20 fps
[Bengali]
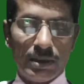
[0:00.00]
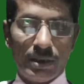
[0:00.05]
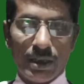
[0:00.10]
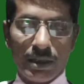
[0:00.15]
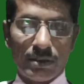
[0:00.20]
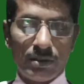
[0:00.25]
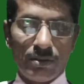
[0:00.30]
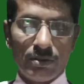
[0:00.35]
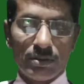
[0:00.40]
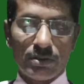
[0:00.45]

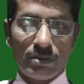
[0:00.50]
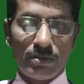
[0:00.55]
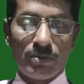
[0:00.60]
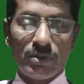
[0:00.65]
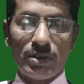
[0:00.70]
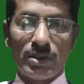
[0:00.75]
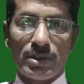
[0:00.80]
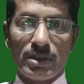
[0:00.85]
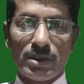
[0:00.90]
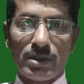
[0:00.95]
তো
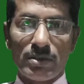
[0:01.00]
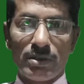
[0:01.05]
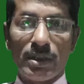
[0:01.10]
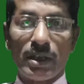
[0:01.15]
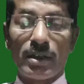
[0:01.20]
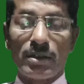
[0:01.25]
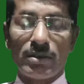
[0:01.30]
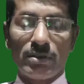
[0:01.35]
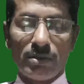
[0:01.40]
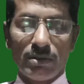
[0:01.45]
আজকে এই
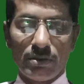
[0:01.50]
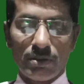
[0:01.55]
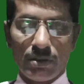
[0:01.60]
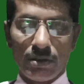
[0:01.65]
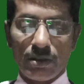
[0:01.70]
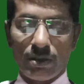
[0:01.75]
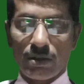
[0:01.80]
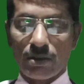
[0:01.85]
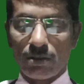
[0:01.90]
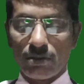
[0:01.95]
পর্যন্তই
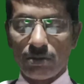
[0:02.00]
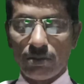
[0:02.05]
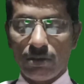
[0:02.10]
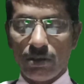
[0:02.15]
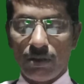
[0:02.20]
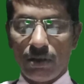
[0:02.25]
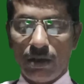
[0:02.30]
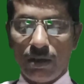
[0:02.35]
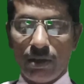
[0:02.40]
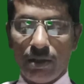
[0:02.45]
খুব
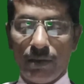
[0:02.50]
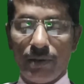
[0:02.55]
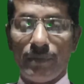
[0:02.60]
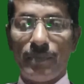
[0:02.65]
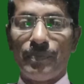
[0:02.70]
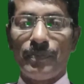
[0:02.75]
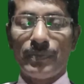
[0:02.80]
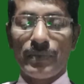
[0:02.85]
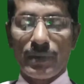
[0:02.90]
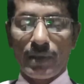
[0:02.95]
তাড়াতাড়ি
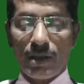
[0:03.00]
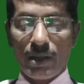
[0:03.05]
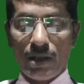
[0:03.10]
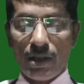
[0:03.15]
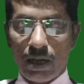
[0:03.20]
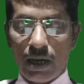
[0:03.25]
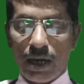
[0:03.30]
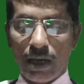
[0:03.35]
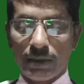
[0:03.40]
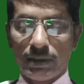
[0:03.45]
ফিরে আসব
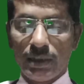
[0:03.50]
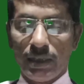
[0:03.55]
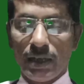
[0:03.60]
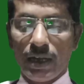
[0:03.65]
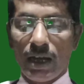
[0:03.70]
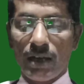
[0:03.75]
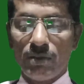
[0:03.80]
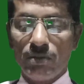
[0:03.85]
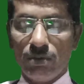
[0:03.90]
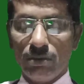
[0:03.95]
আপনাদের
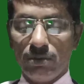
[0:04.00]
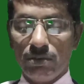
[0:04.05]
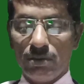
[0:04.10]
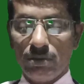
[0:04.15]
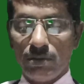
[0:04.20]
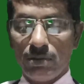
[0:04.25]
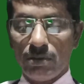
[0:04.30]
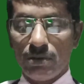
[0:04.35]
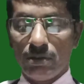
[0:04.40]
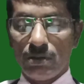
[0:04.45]

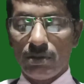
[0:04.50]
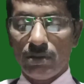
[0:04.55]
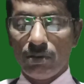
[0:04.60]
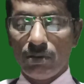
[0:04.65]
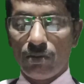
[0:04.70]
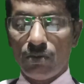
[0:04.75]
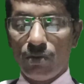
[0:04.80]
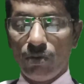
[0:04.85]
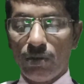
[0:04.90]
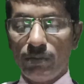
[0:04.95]

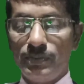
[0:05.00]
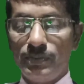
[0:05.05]
গুরুত্বপূর্ণ